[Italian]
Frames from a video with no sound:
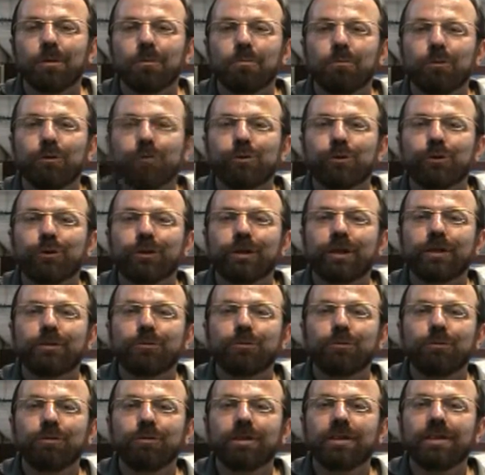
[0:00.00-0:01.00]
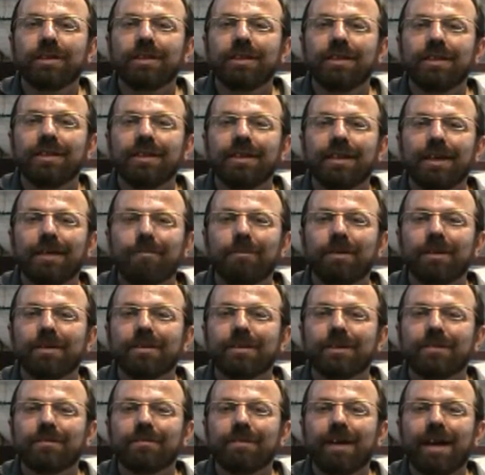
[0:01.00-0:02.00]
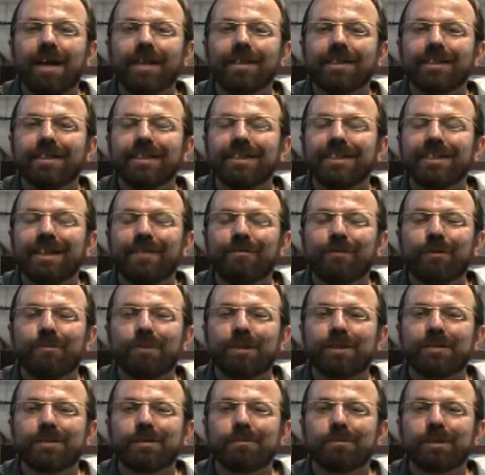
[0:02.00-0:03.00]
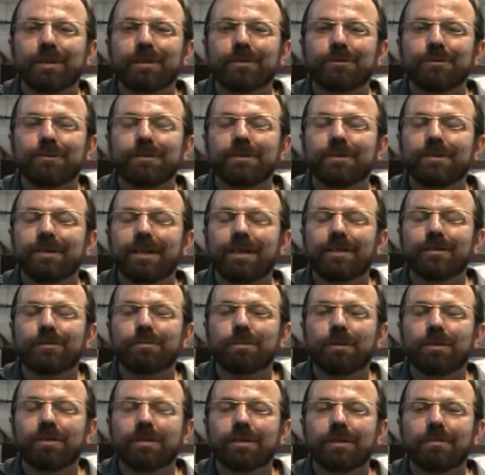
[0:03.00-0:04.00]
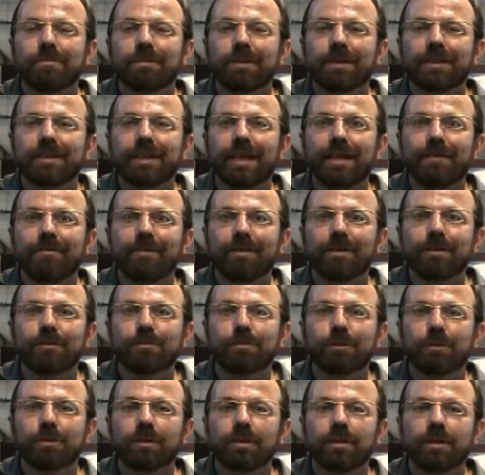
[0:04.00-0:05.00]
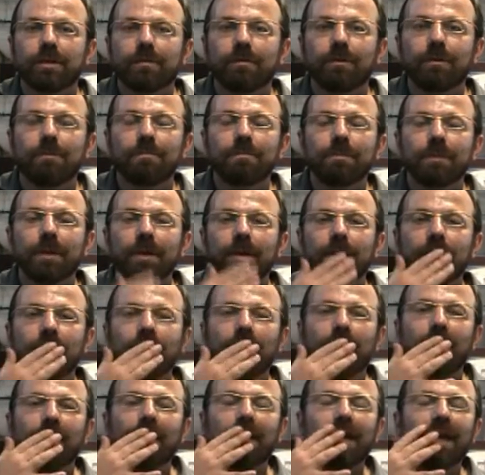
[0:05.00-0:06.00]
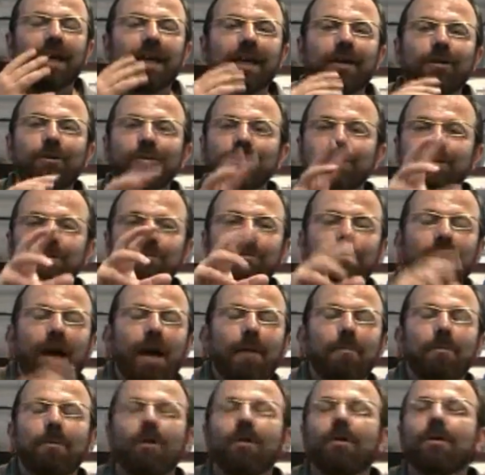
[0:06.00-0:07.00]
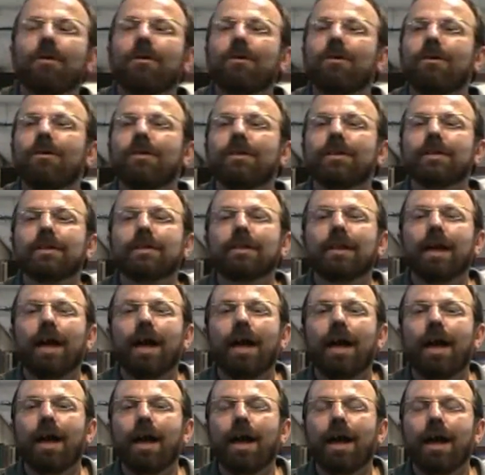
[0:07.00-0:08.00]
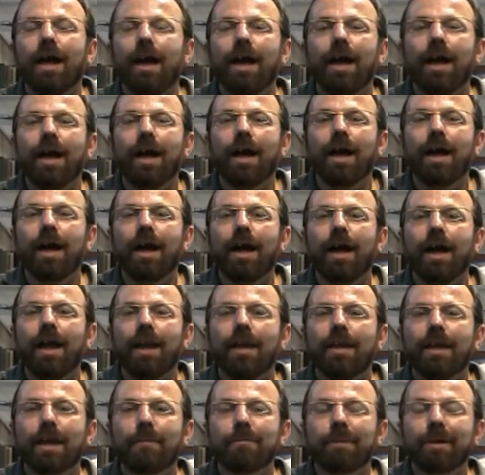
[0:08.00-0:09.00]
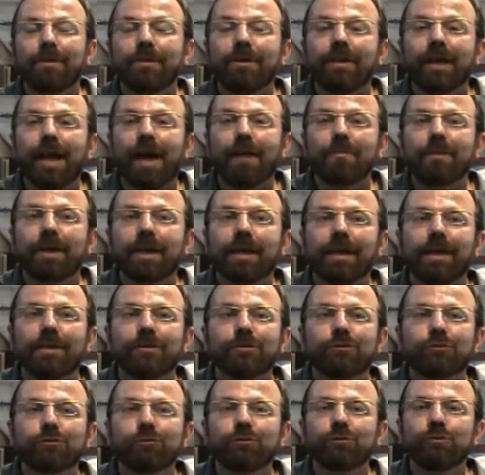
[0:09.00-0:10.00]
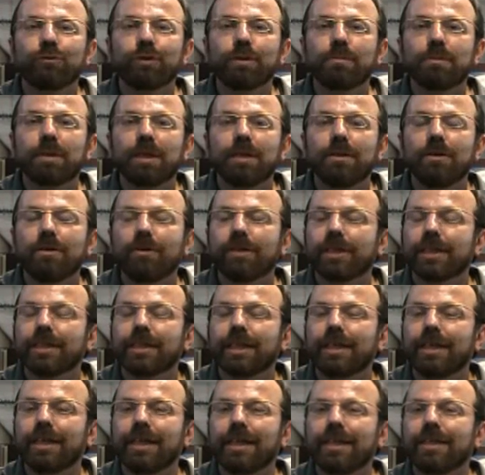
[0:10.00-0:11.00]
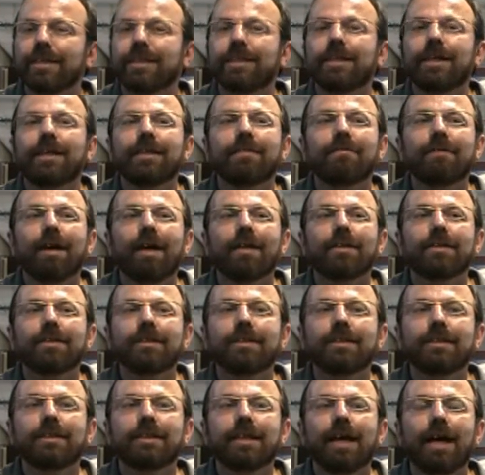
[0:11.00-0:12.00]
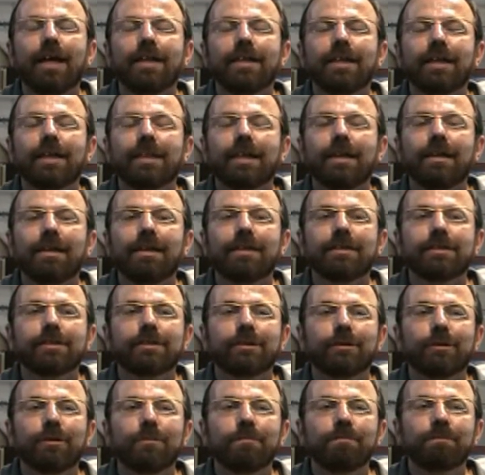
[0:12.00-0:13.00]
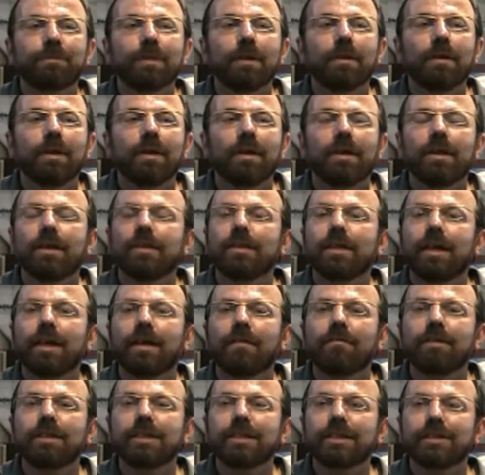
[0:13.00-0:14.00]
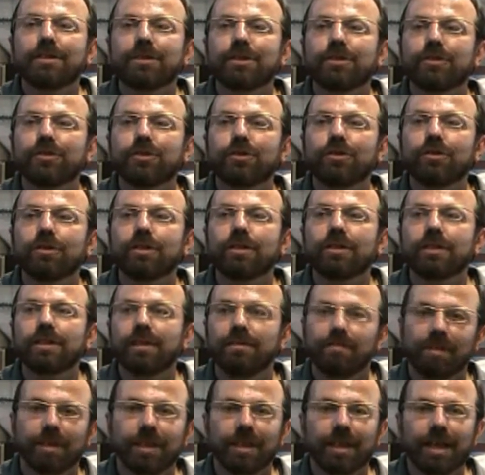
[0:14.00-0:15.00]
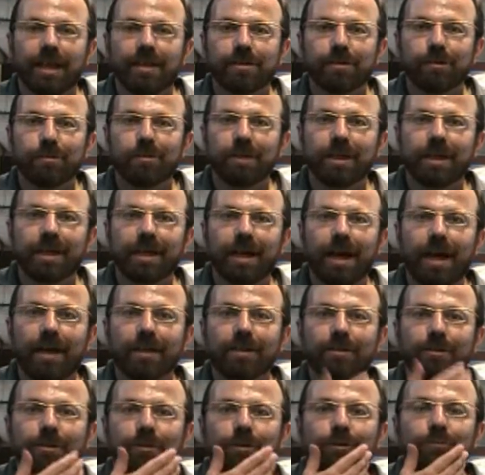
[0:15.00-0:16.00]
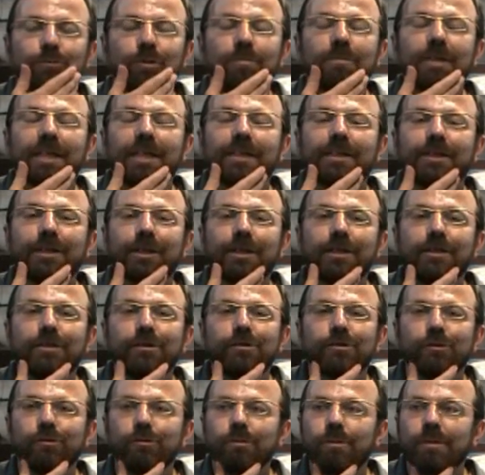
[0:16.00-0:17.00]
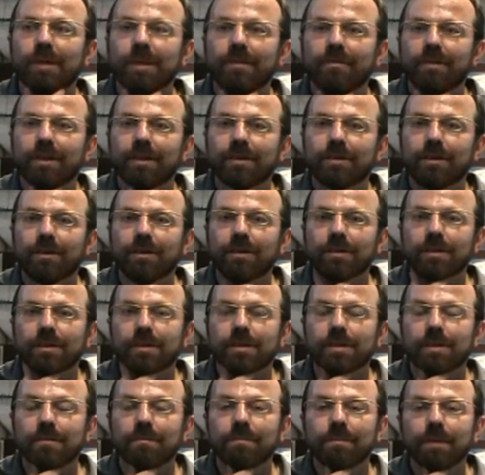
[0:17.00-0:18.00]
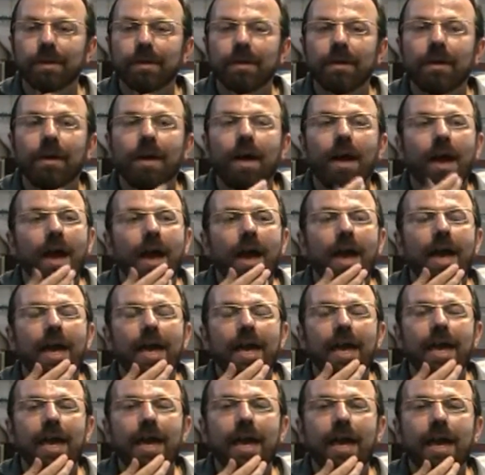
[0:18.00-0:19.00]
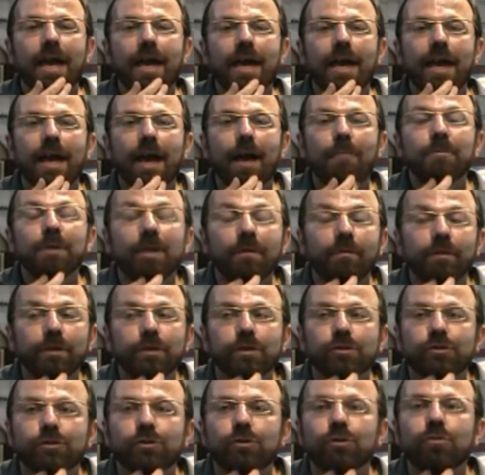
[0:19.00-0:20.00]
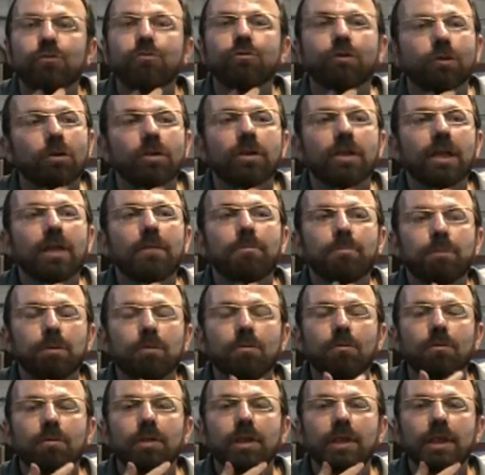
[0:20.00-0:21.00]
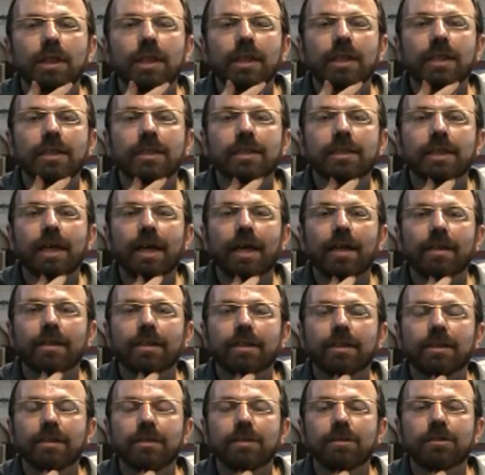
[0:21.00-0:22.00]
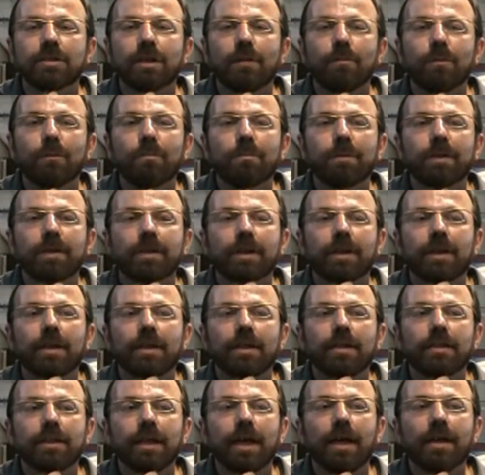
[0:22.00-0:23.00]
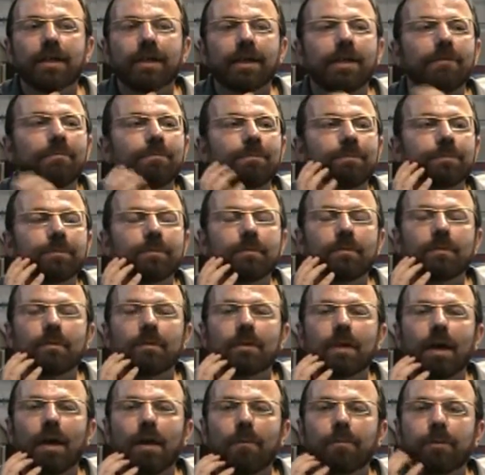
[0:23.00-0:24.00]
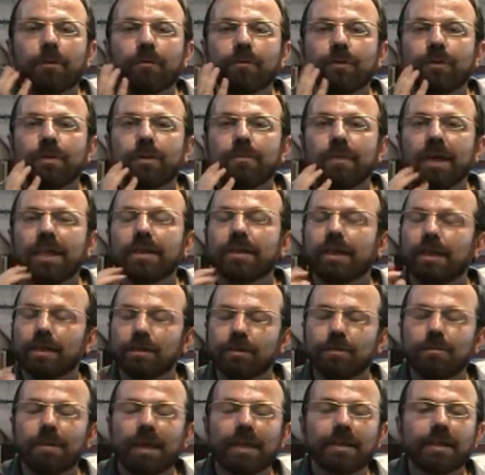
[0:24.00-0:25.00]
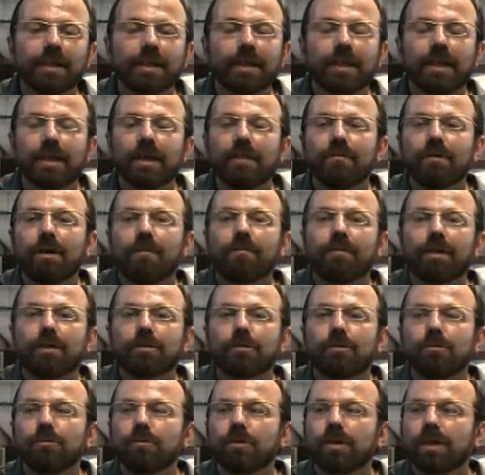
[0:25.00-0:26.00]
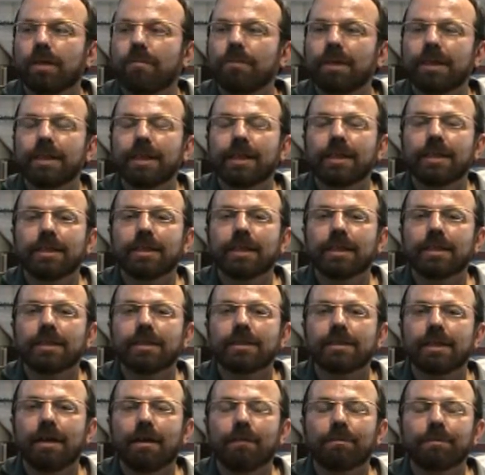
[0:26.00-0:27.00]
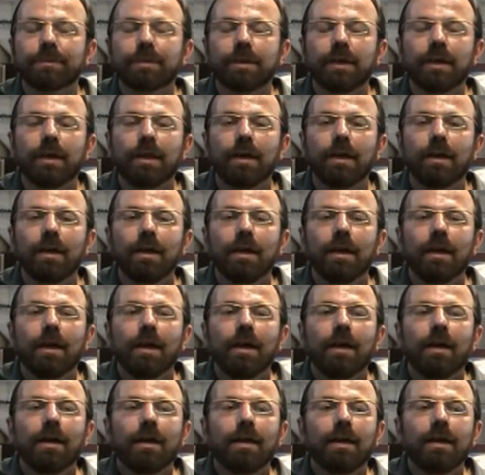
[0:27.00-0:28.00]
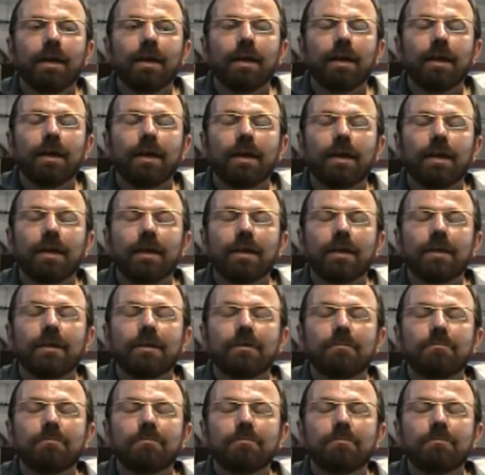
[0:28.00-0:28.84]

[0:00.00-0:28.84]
Buongiorno a tutti e bentrovati da Fabrizio Bertuzzi una risposta per te Guerri Sportivo. E continuiamo con eh, la panoramica sui migliori talenti arrivati in Italia dall'estero in questa sessione estiva di calcio mercato 2013-2014. E a mio avviso uno dei più interessanti diciamo, per dare mh, mm, approfondimento alla domanda che aveva fatto Luca in maniera interessante è